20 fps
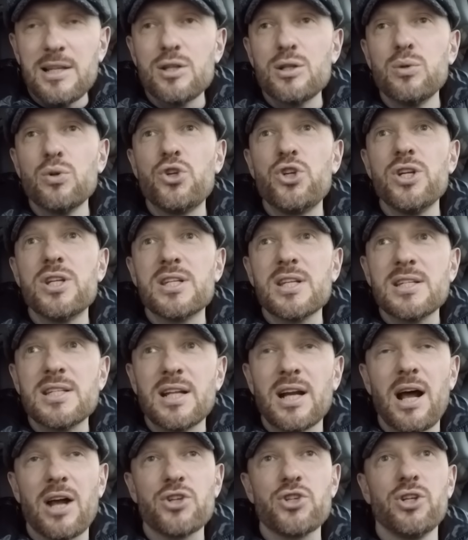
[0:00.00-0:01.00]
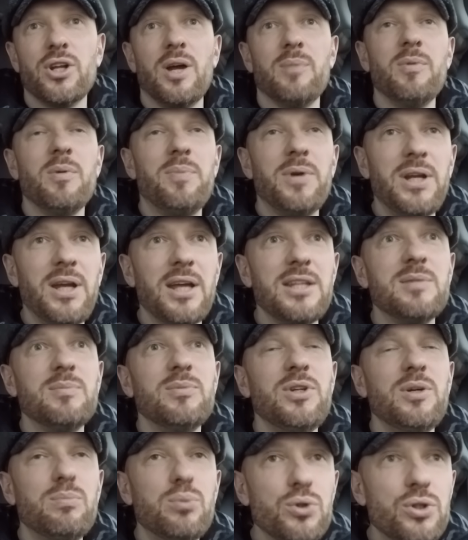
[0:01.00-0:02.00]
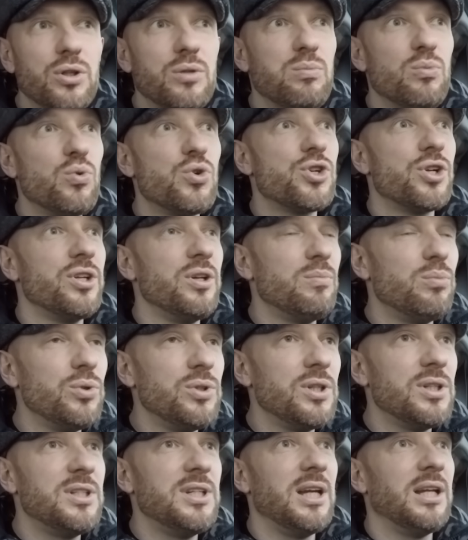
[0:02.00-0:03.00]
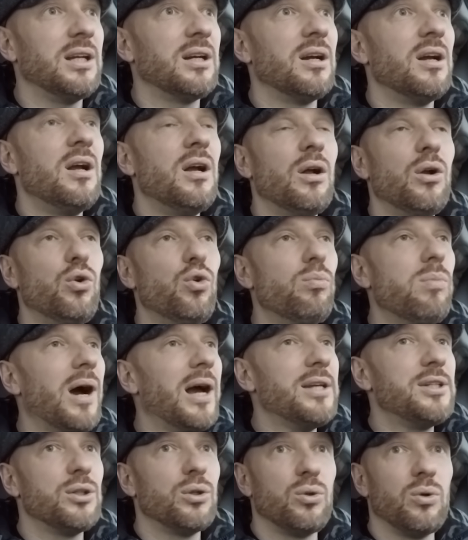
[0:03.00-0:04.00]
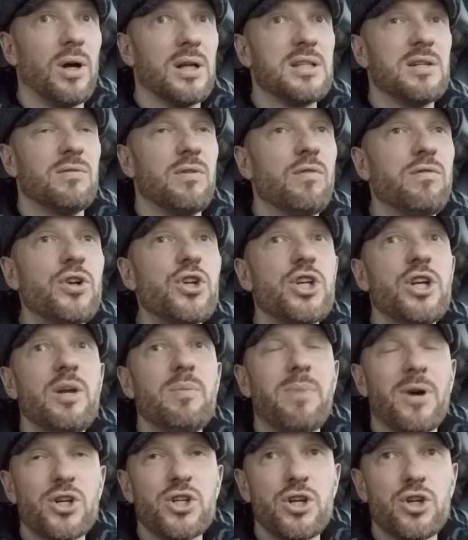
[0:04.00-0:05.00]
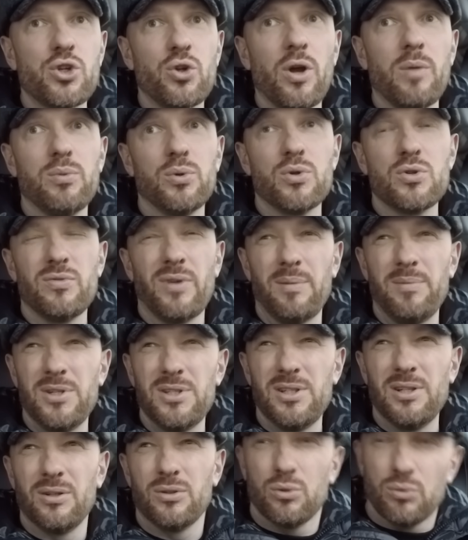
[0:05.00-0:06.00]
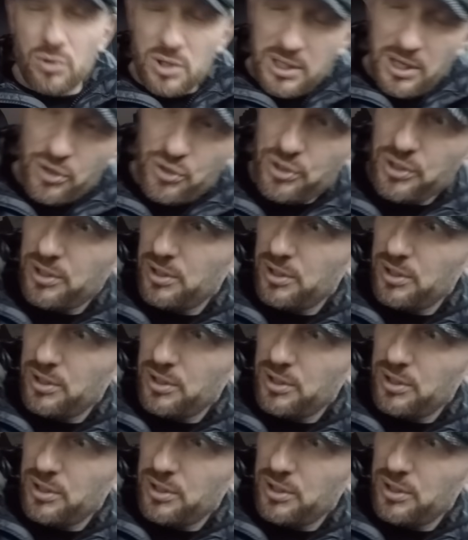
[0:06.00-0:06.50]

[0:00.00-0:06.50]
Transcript: случится страшное, мы приедем, не будет мужа, не будет денег. Любая ситуация. Вы вышли и пошли, что я буду с вами делать? Ну скажите.